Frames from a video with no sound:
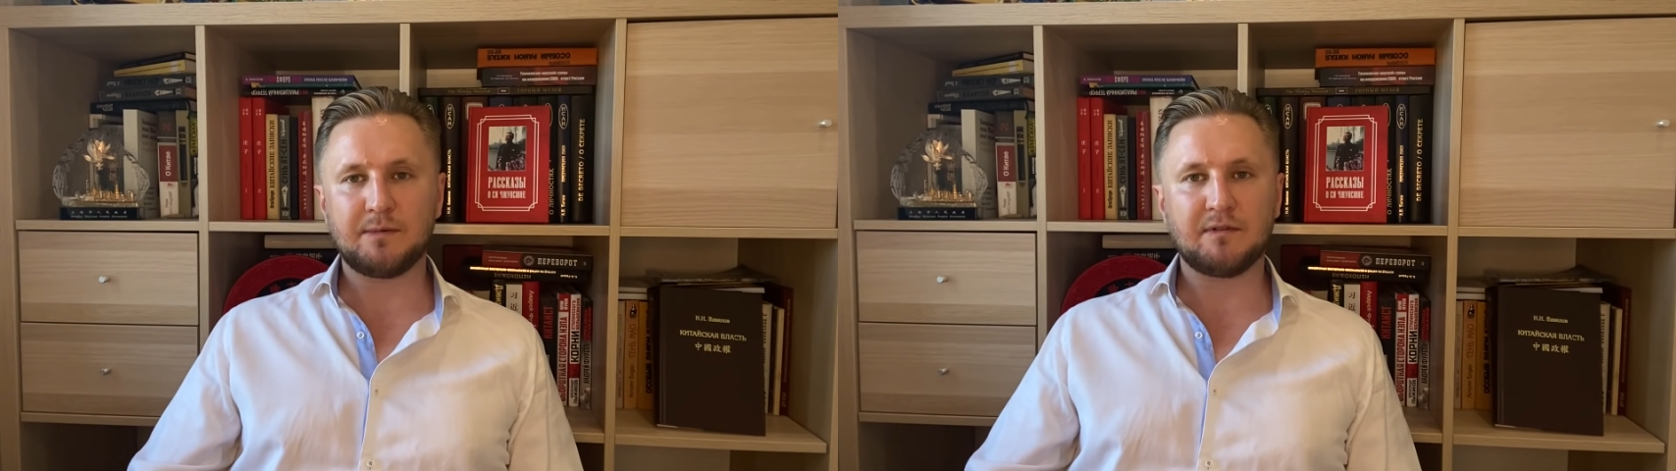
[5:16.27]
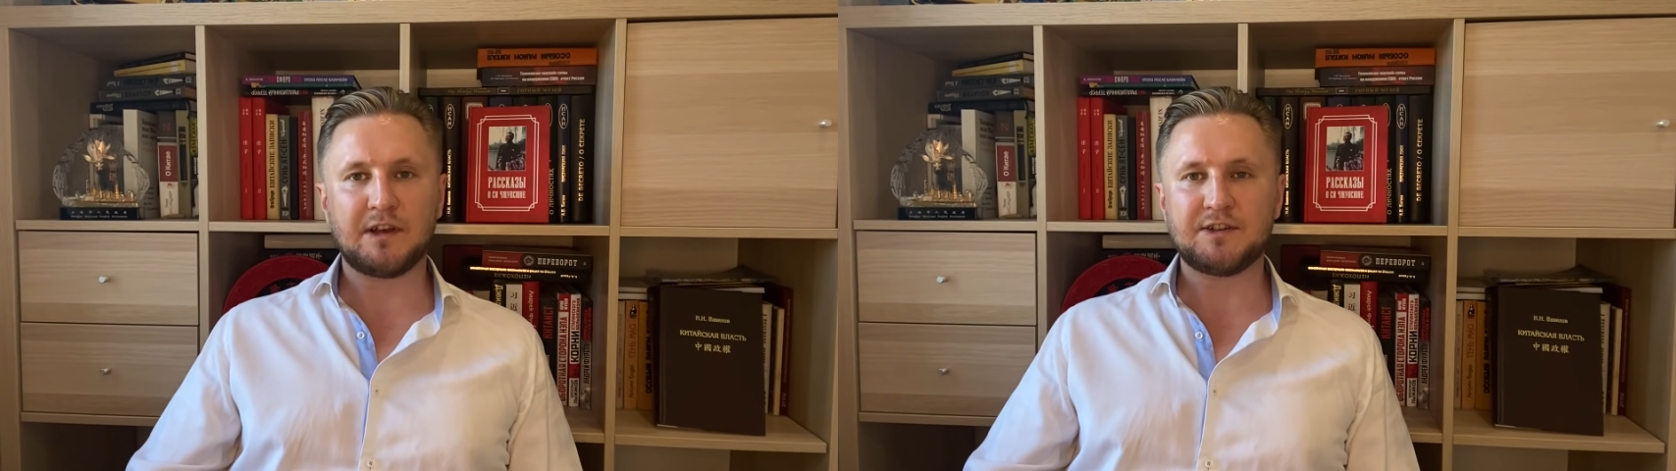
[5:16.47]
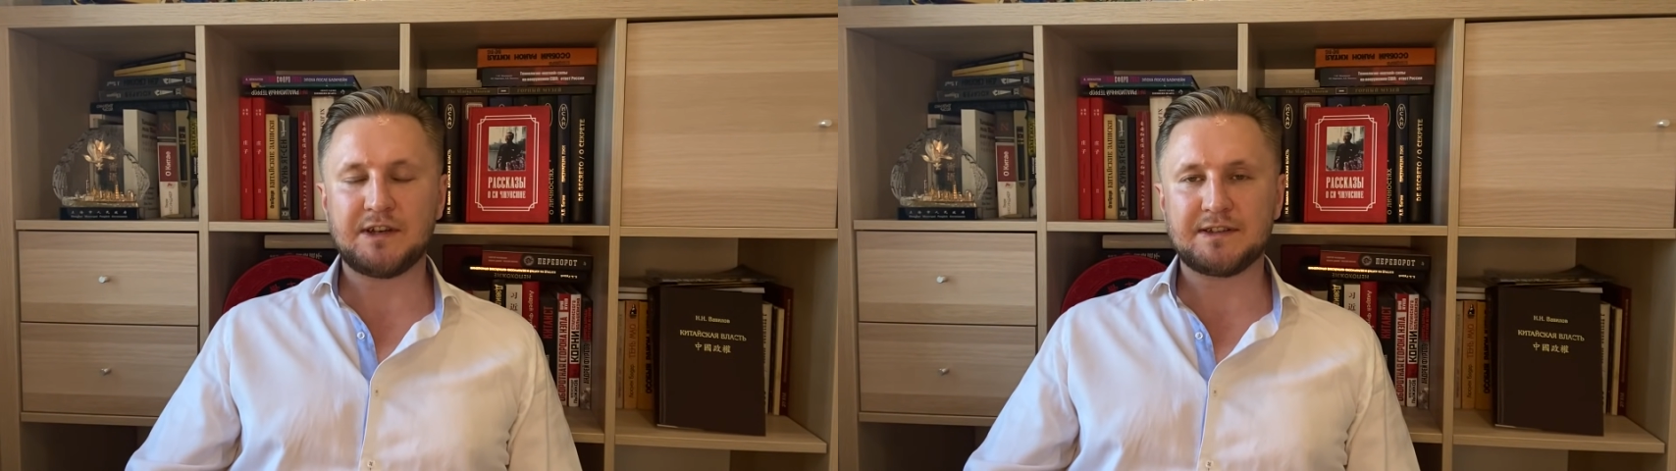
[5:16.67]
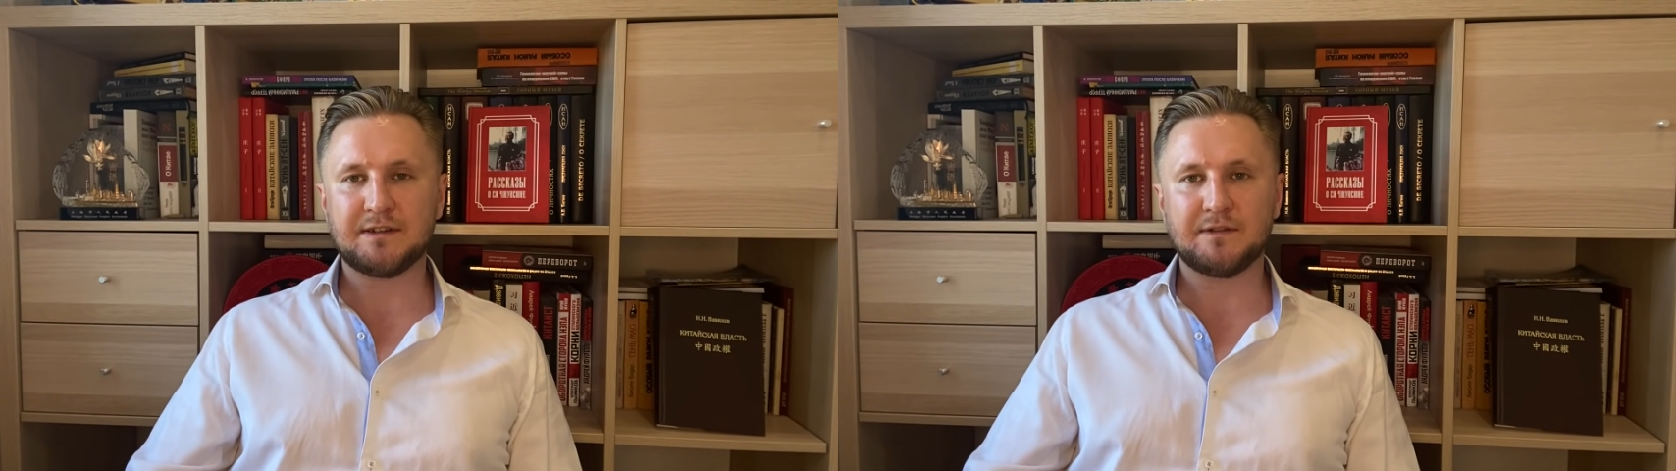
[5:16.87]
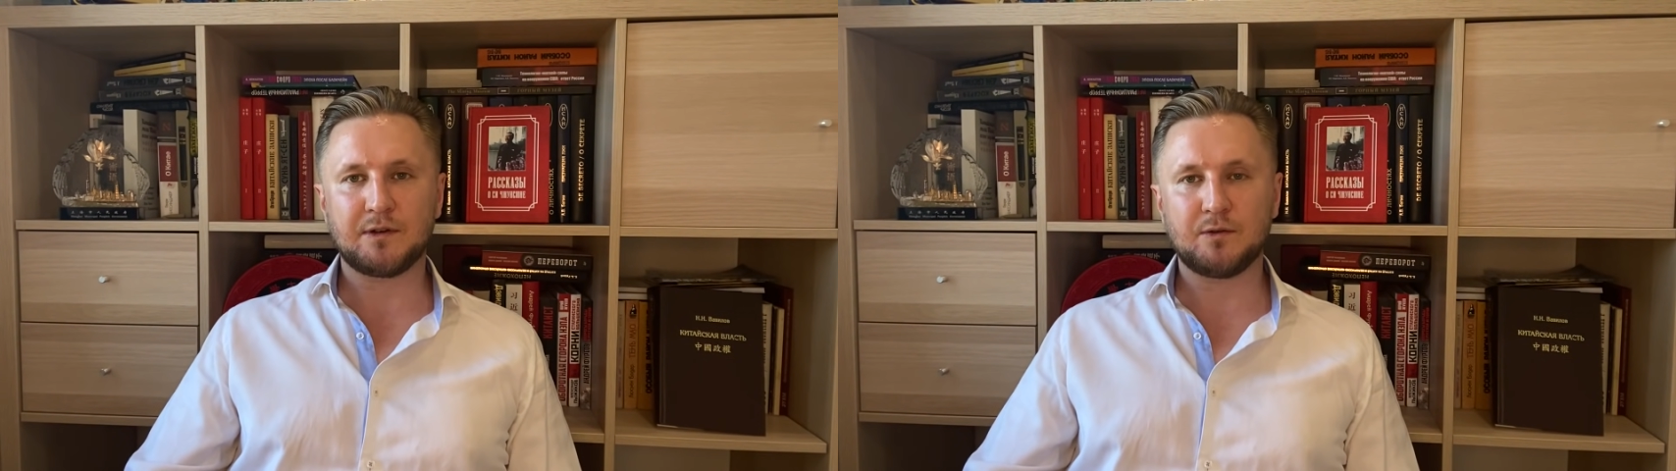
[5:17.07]

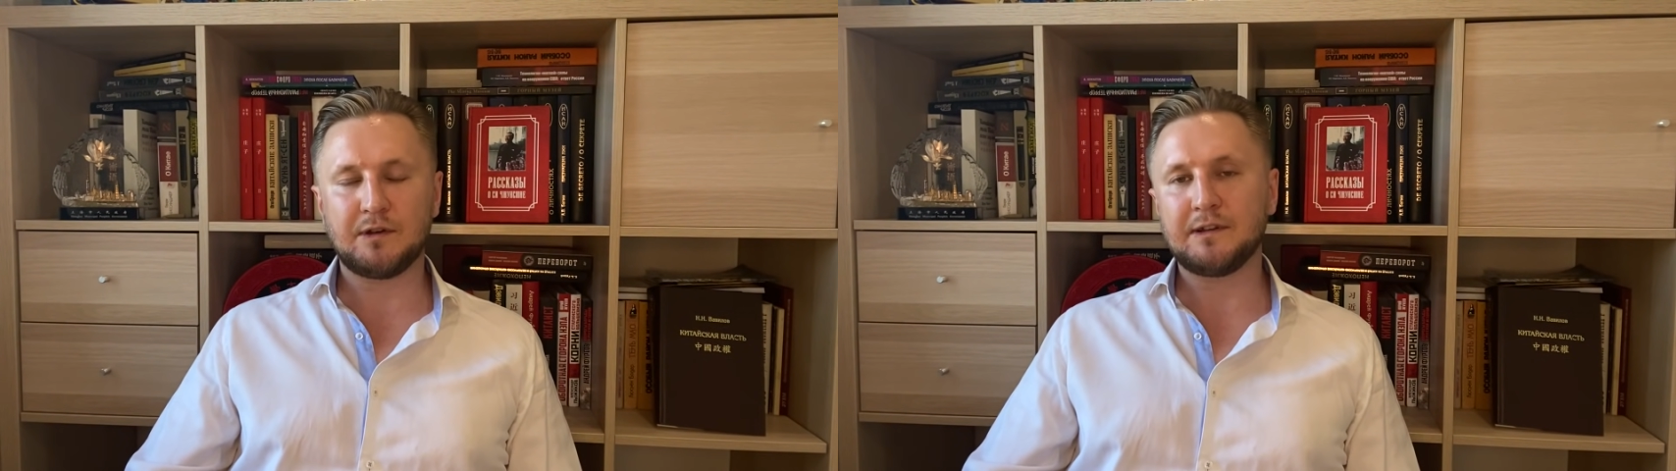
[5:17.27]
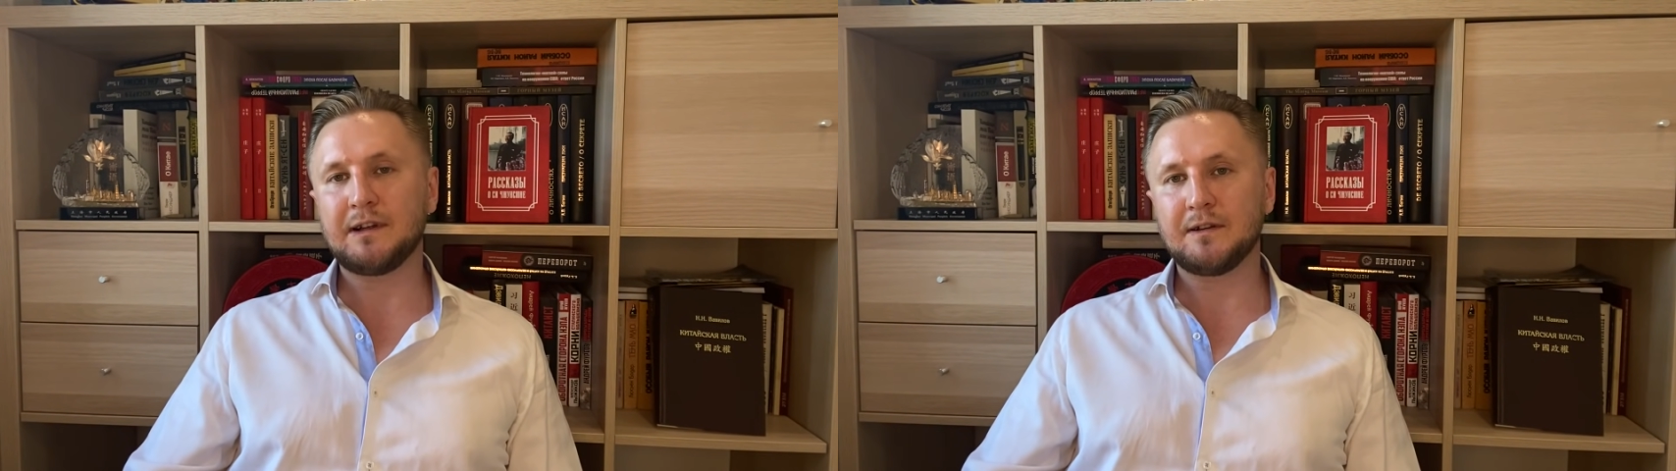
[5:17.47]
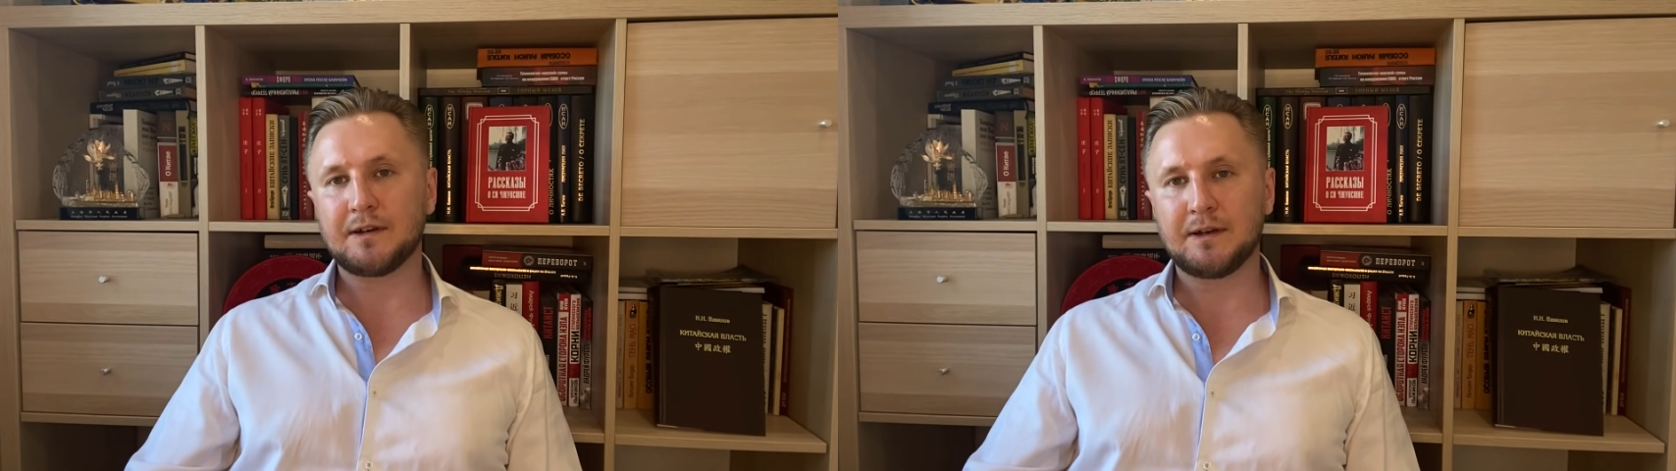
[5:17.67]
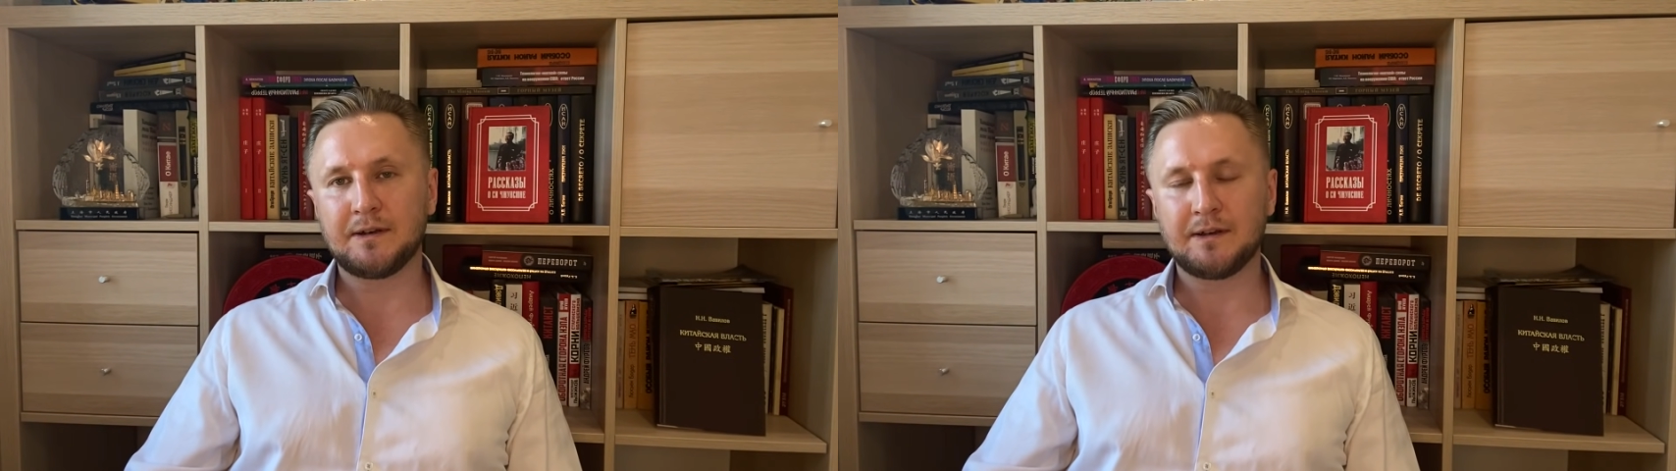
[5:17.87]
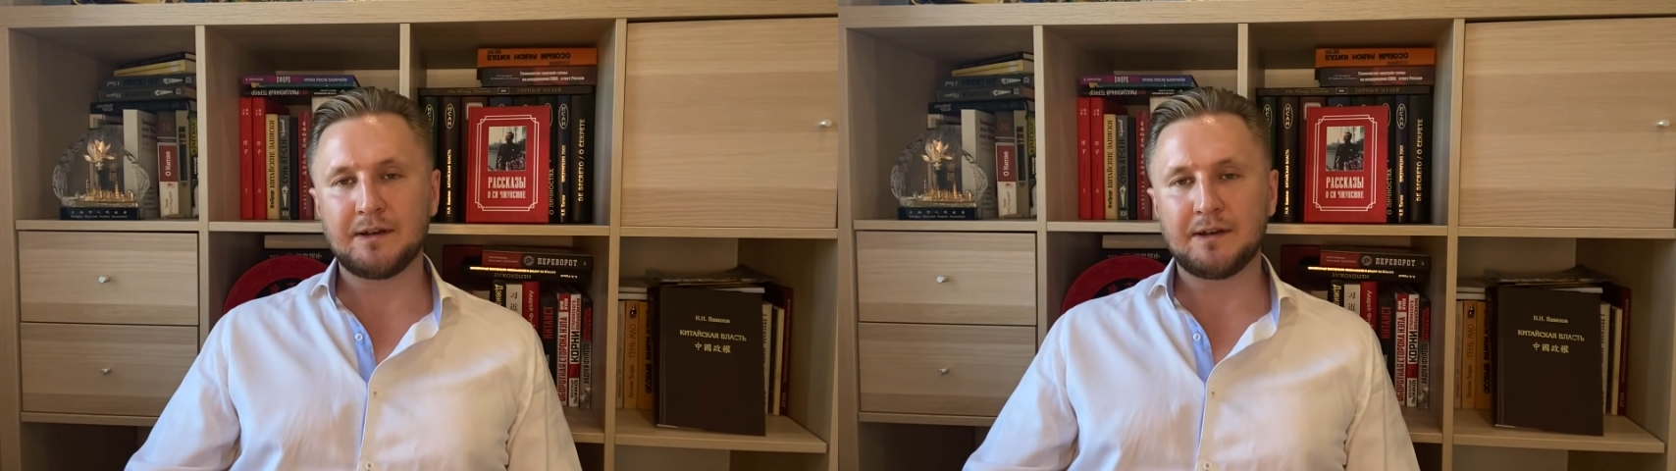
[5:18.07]
превращаться в такой аналог